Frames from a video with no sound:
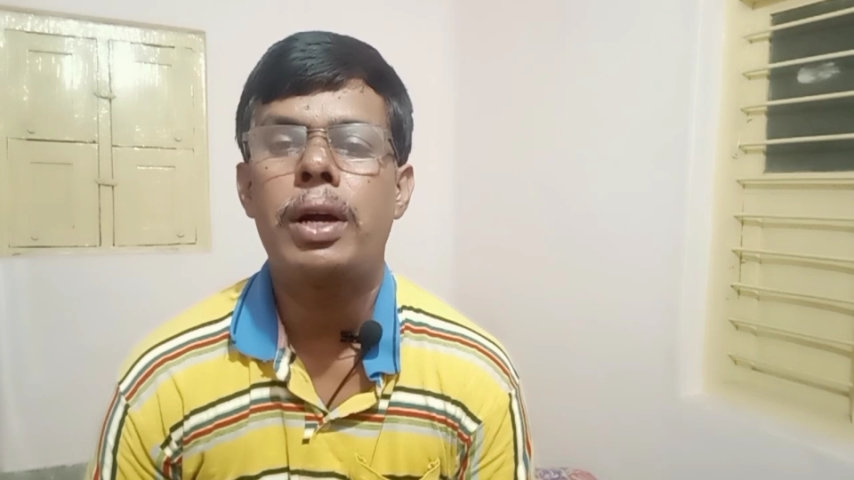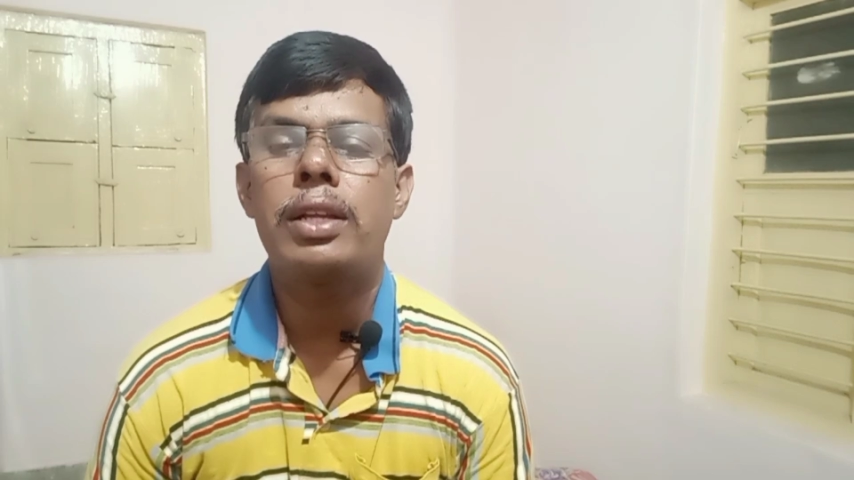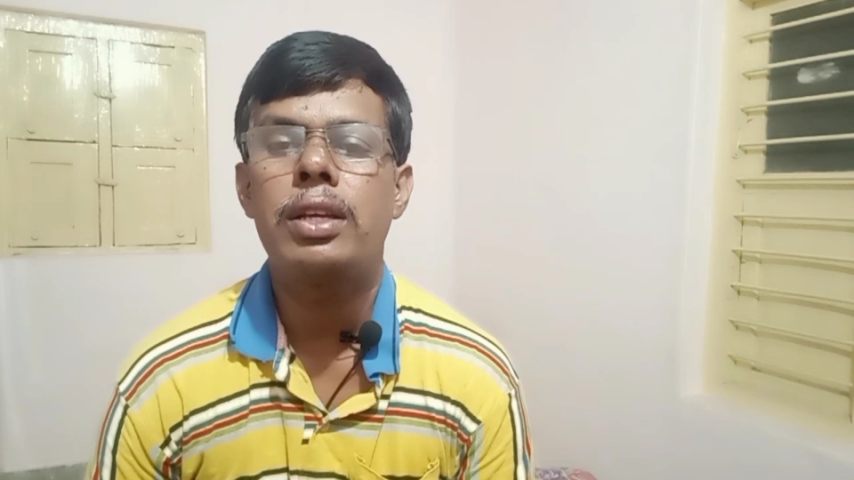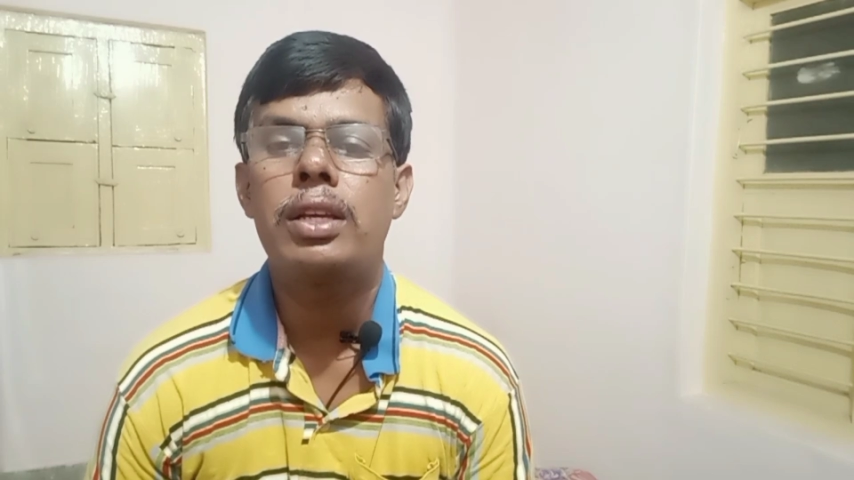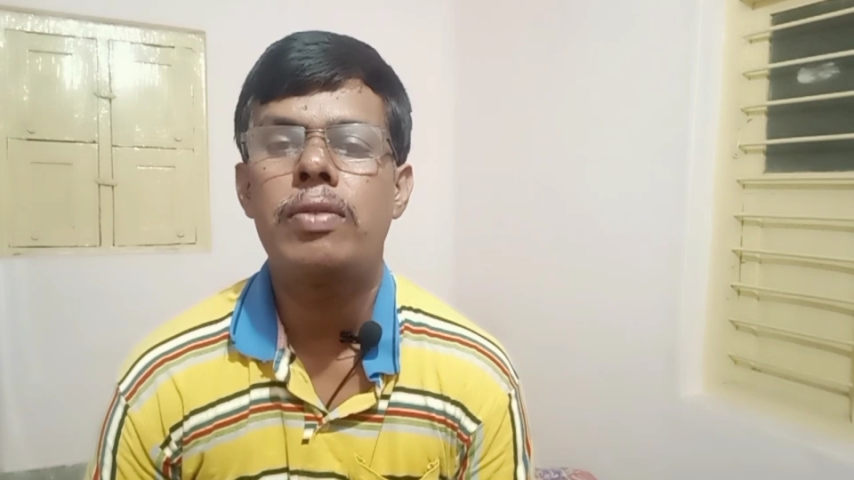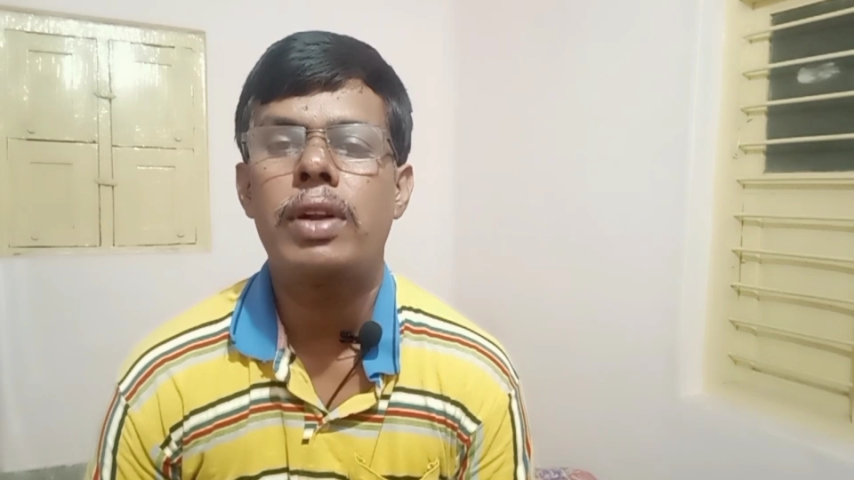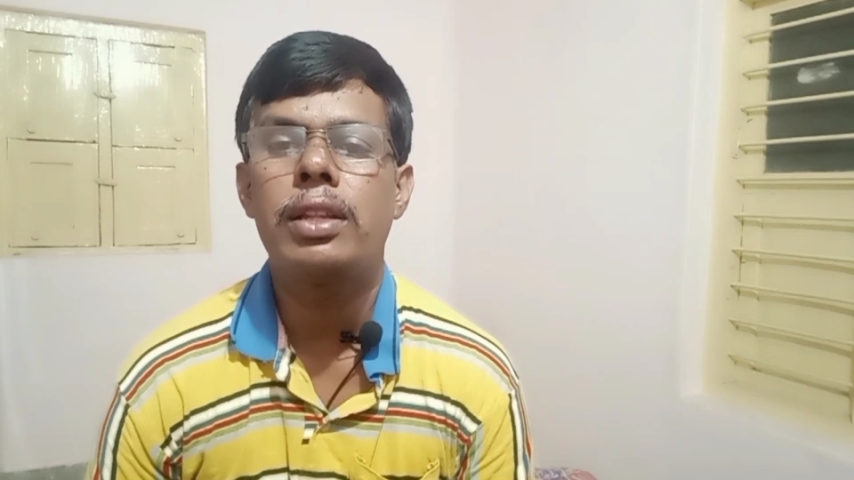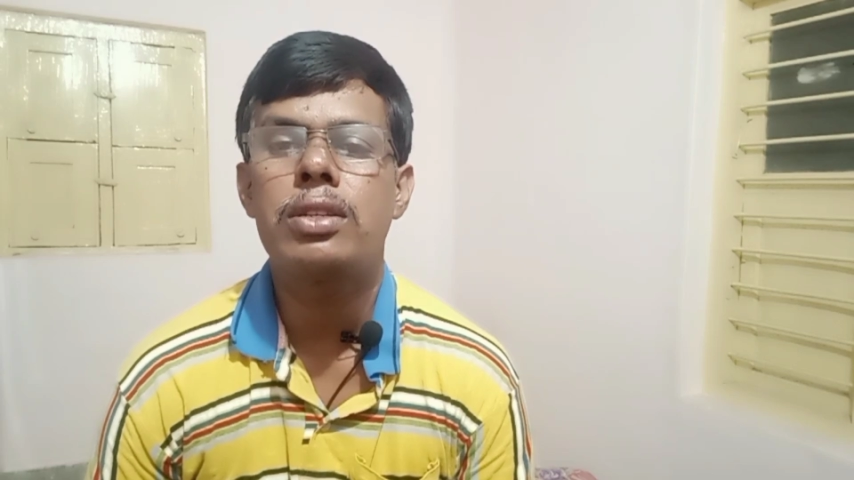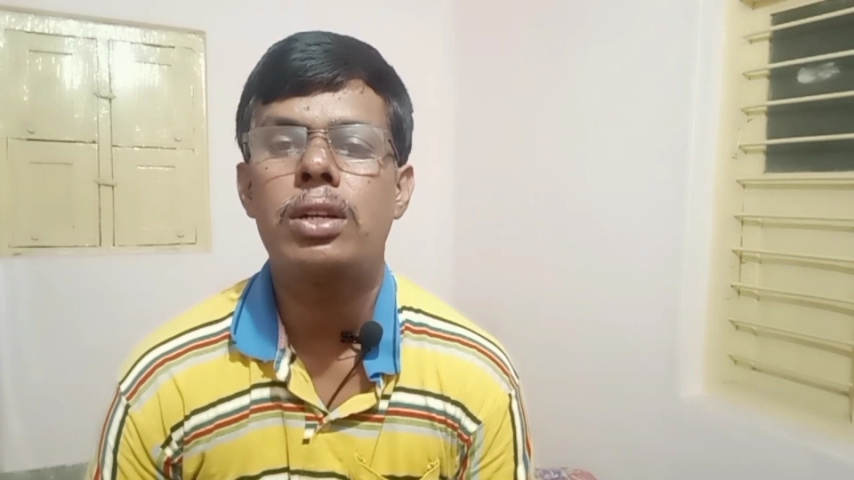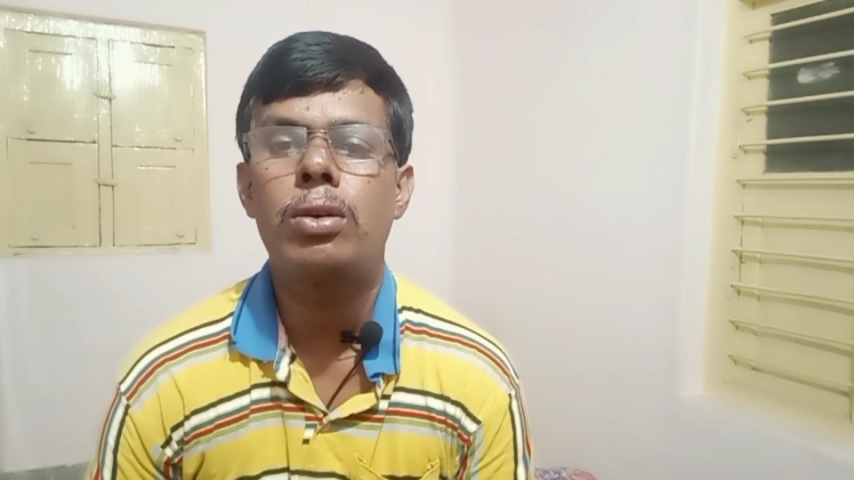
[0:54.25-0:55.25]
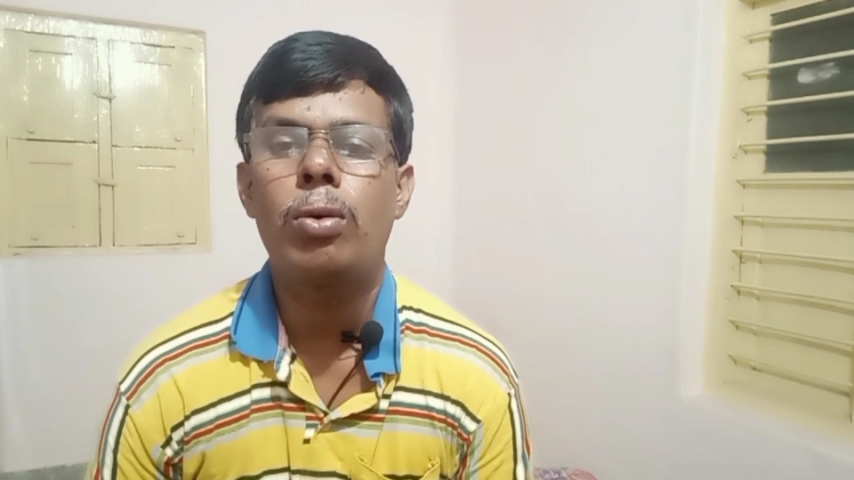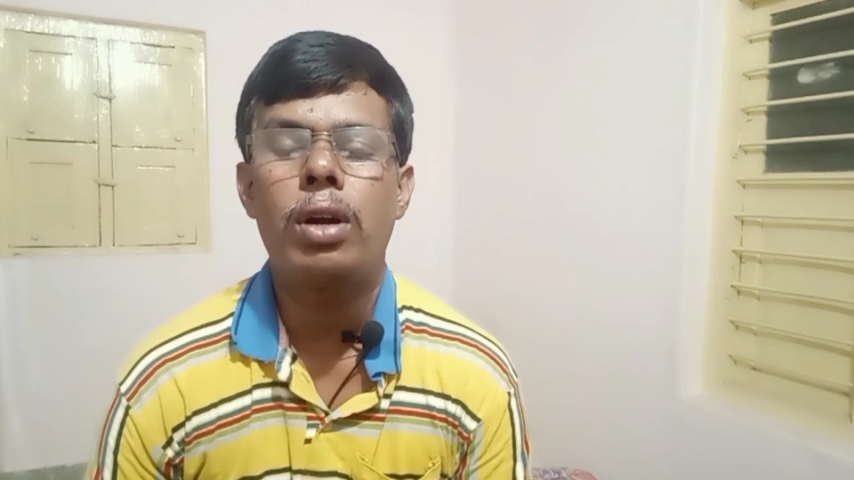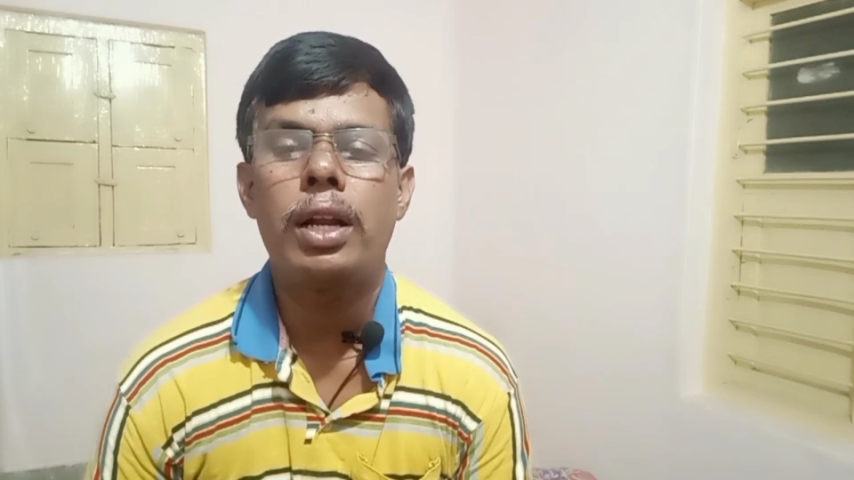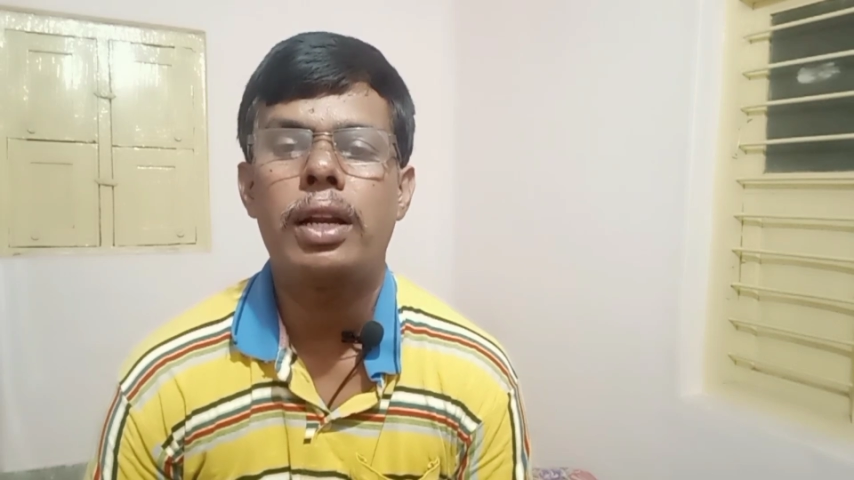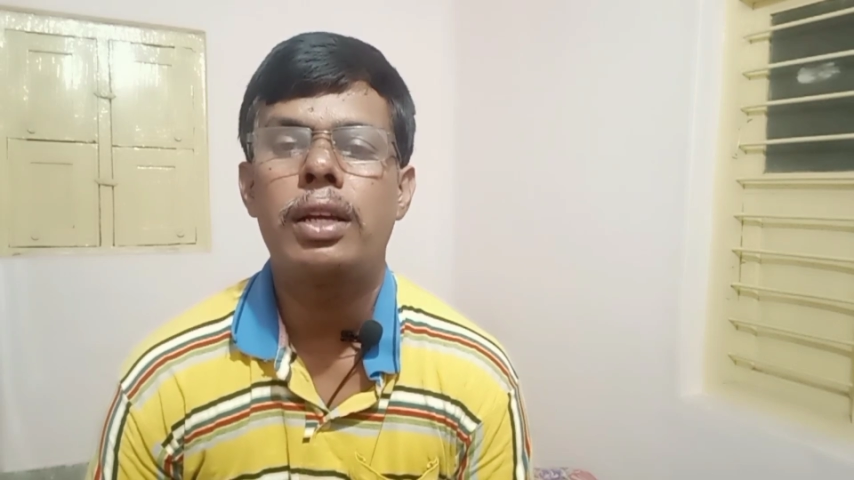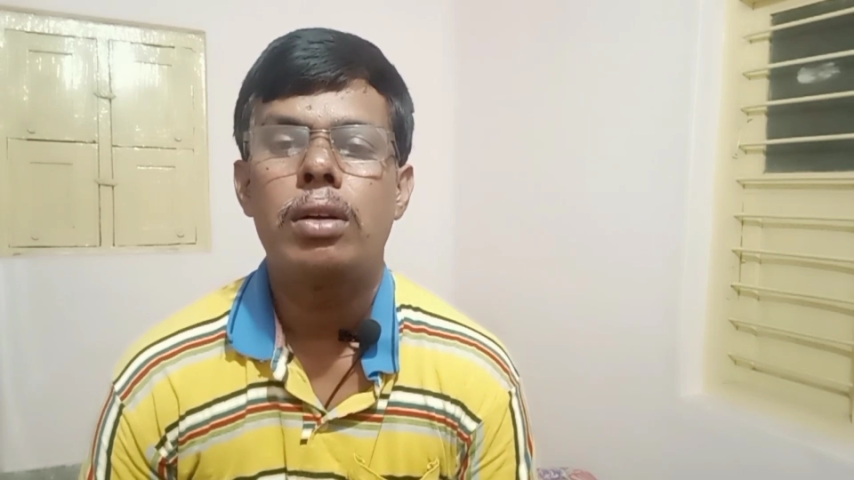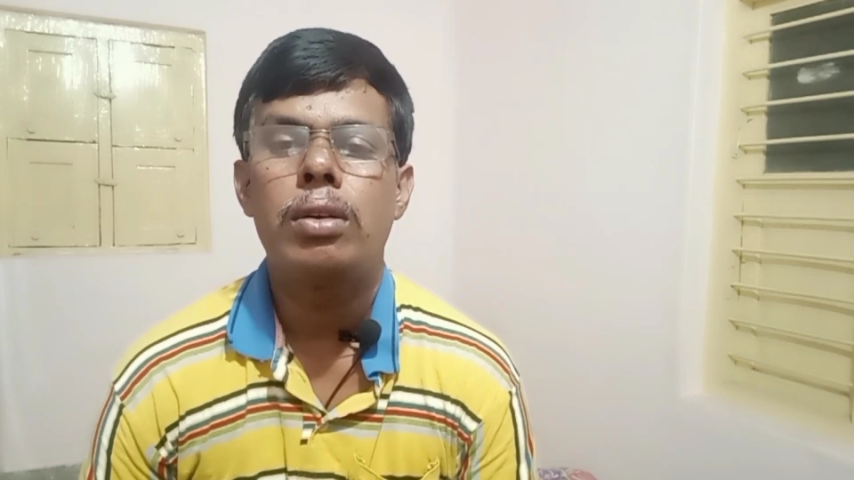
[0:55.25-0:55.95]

பகுதிக்கு விரைந்து சென்றுள்ளனர்